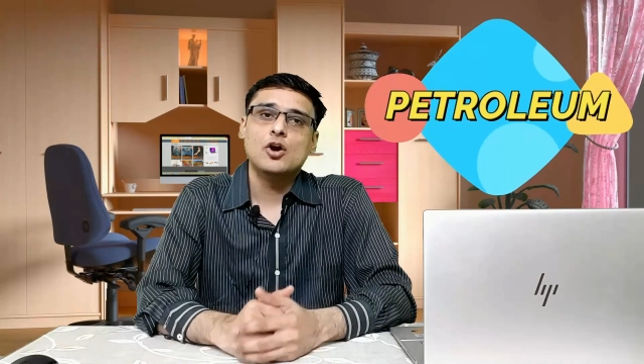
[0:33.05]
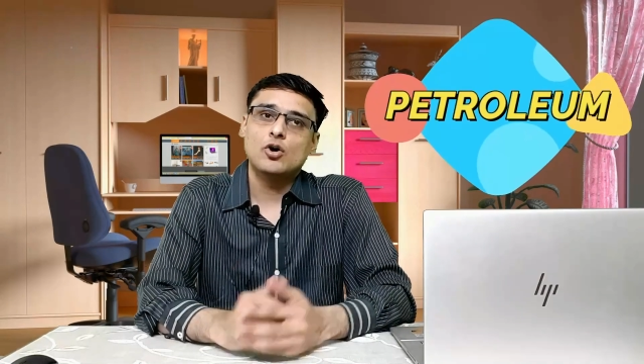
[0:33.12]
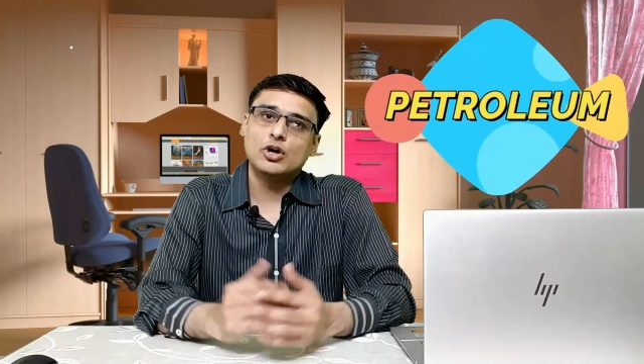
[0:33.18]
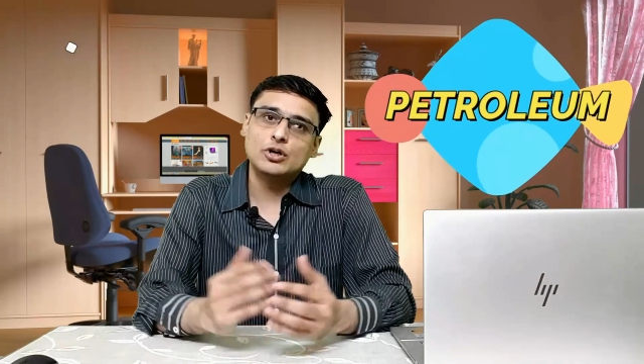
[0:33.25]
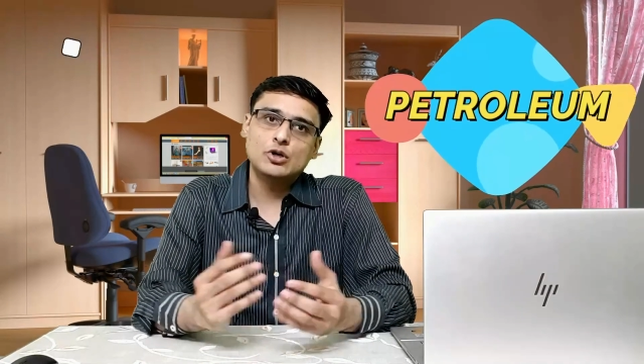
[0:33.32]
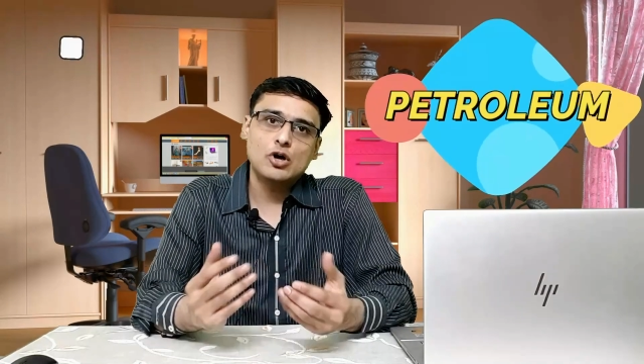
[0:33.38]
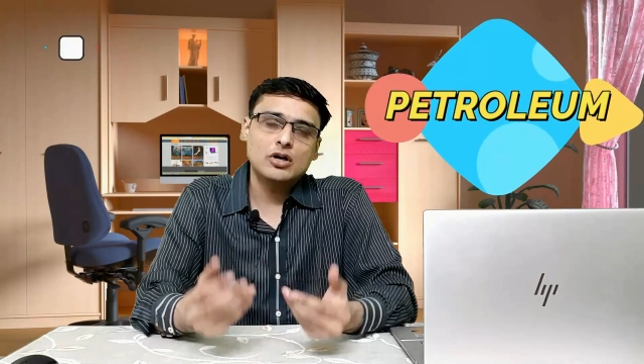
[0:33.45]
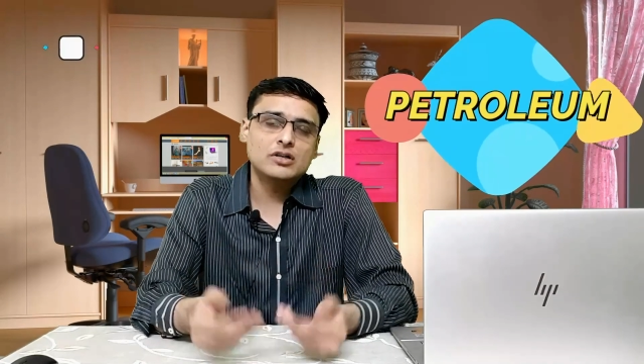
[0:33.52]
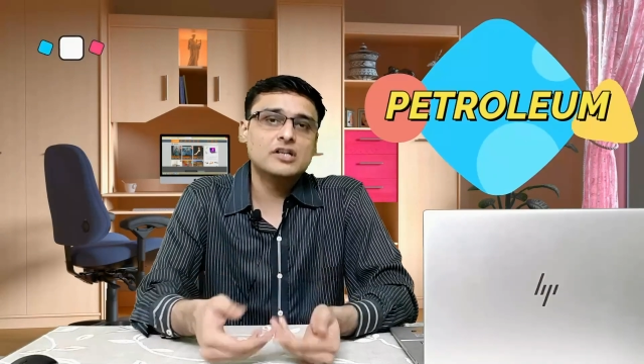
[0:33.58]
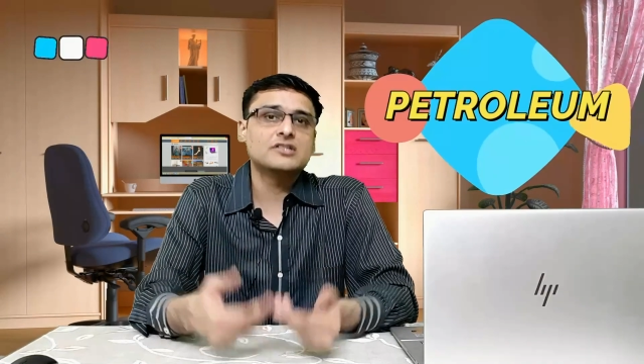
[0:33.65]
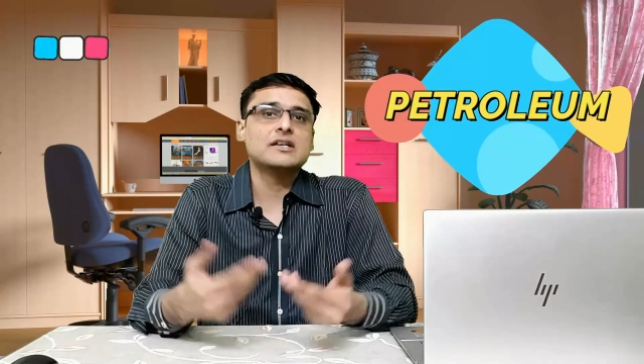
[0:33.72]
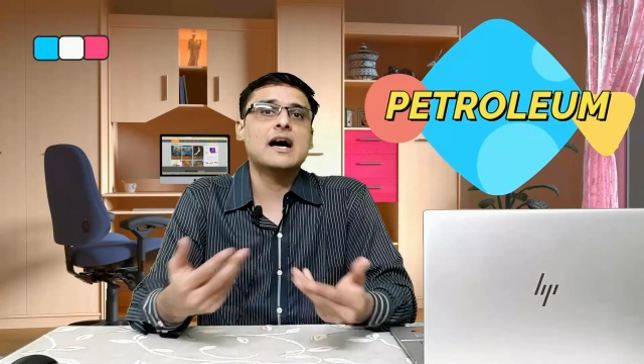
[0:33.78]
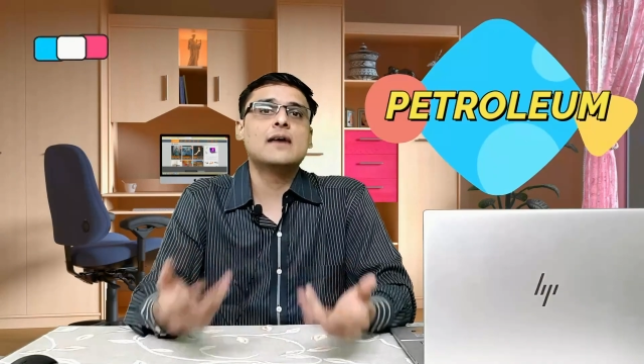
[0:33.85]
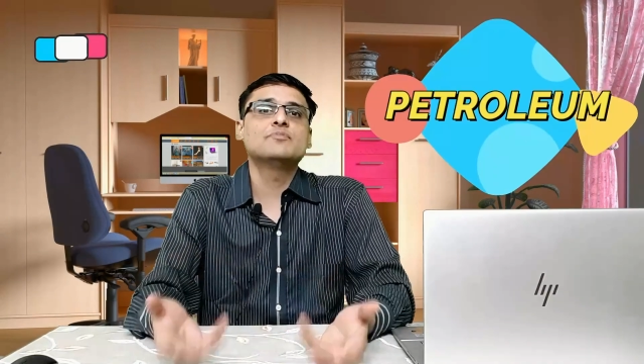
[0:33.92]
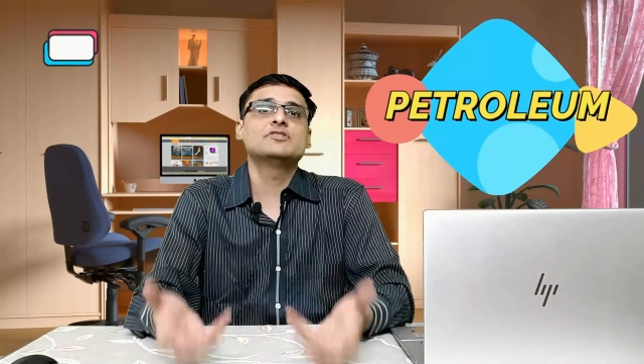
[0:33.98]
और डॉक्टर
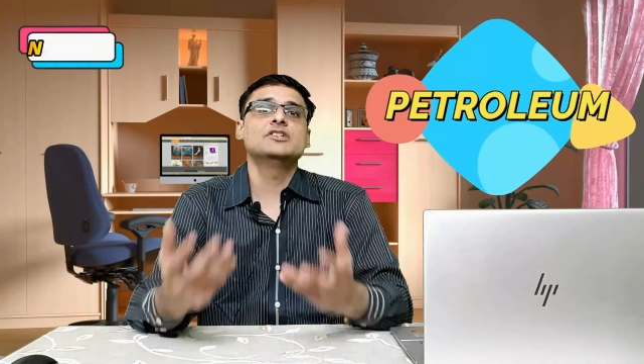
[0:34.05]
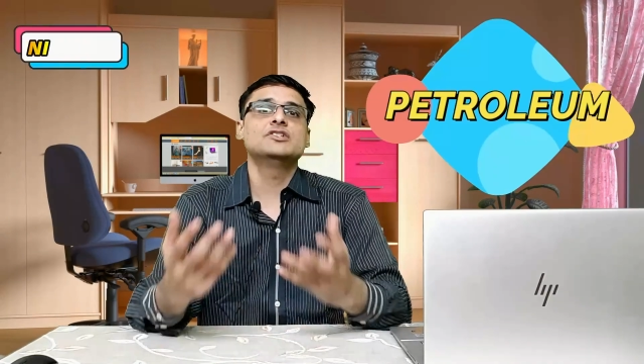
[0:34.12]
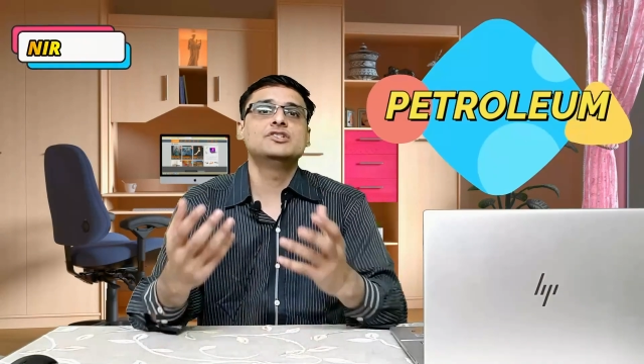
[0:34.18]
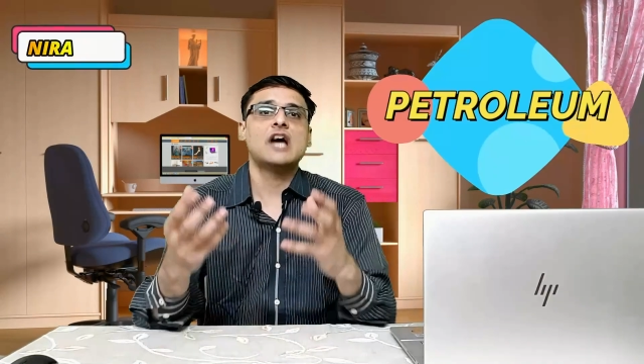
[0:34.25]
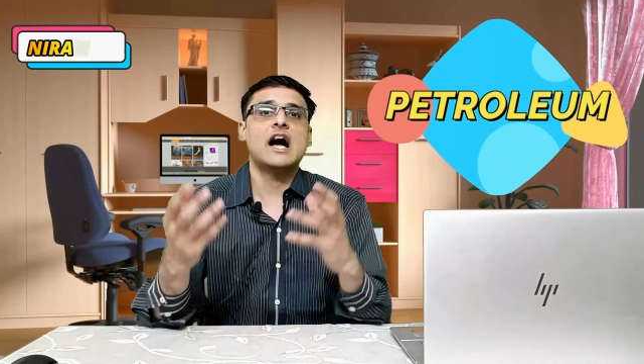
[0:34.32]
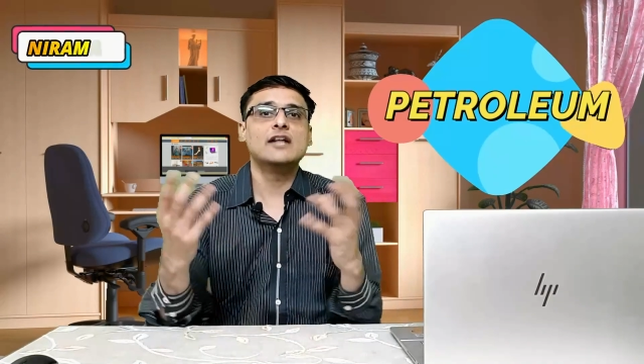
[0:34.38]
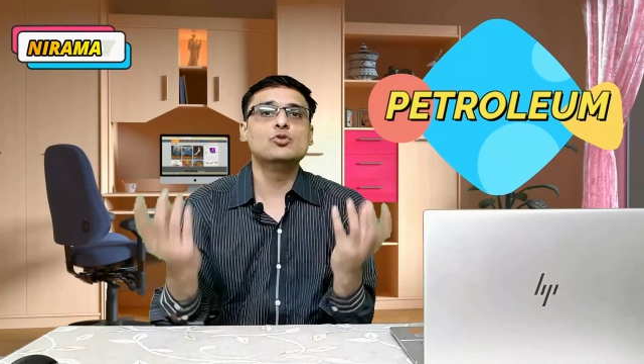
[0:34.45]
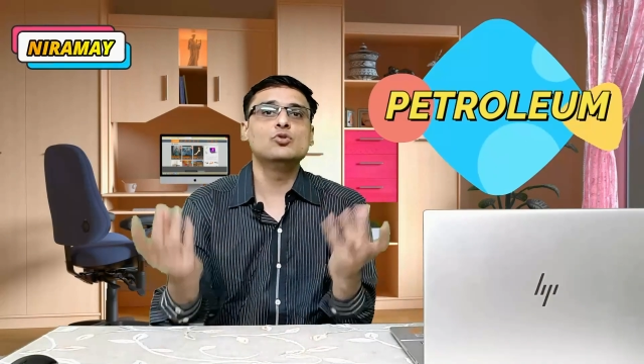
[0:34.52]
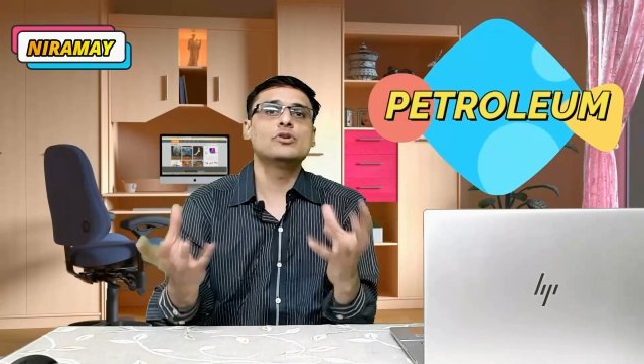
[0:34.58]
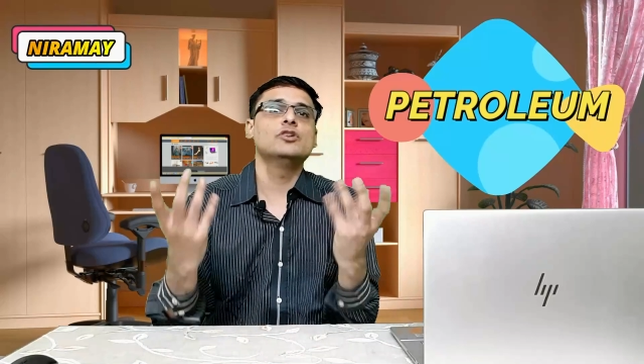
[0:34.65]
साहब से जादू